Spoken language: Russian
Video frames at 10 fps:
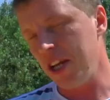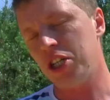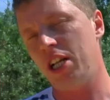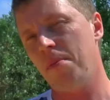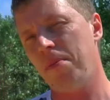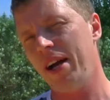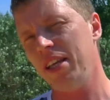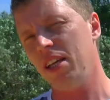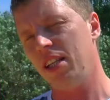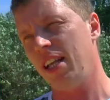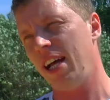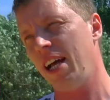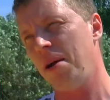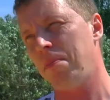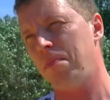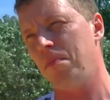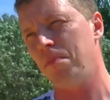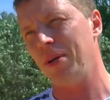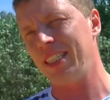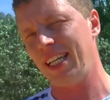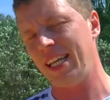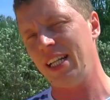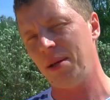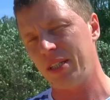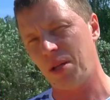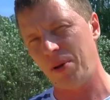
вещь для бани на постоянном